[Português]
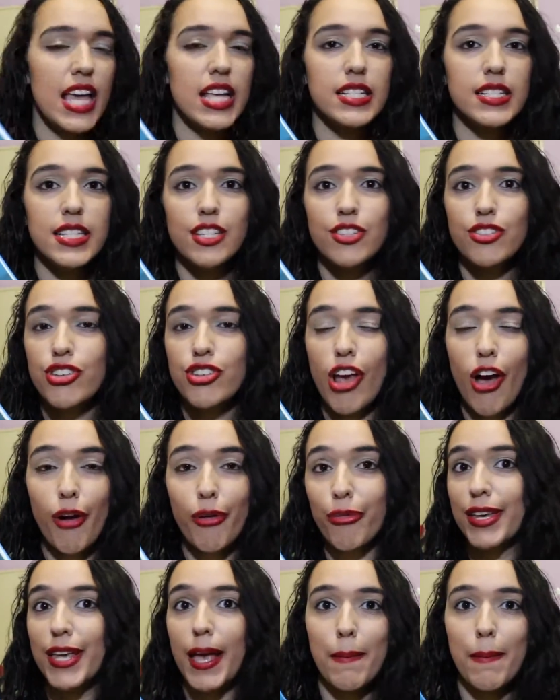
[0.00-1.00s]
Existe
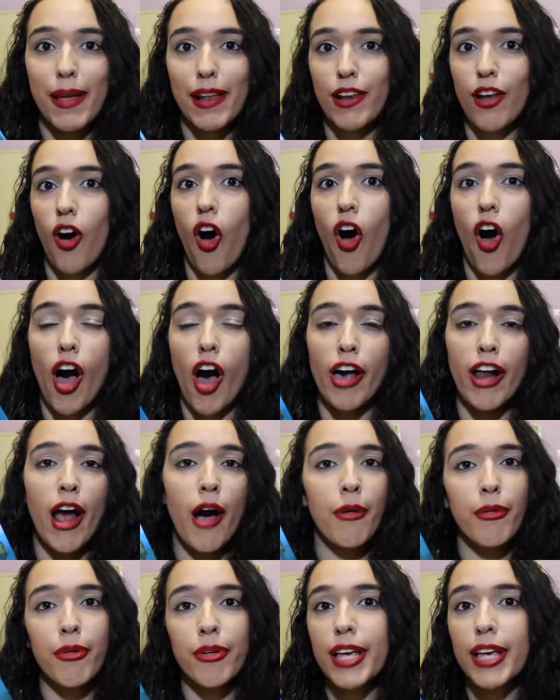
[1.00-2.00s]
algo que é melhor,
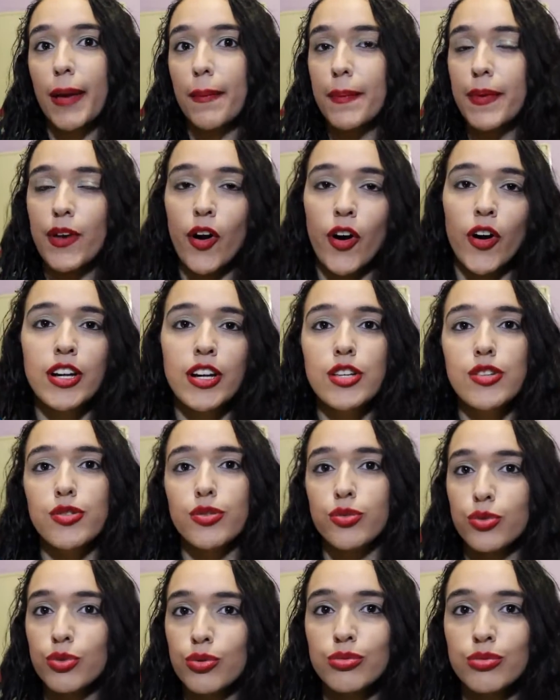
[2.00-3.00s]
algo que é pior
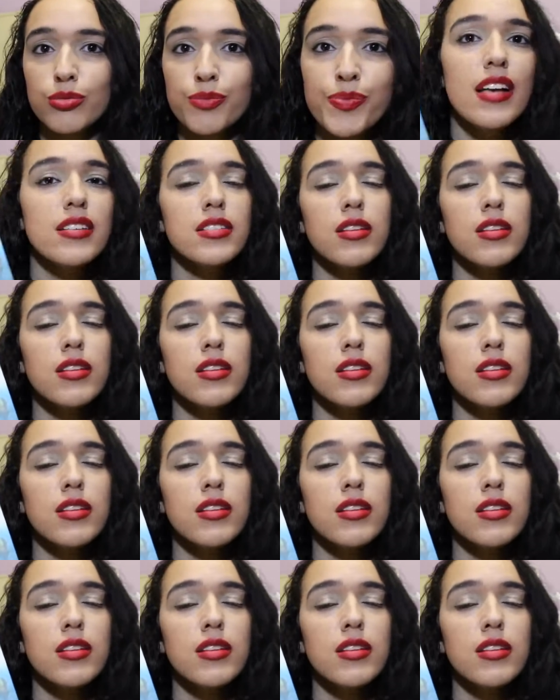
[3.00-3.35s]
nisso tudo?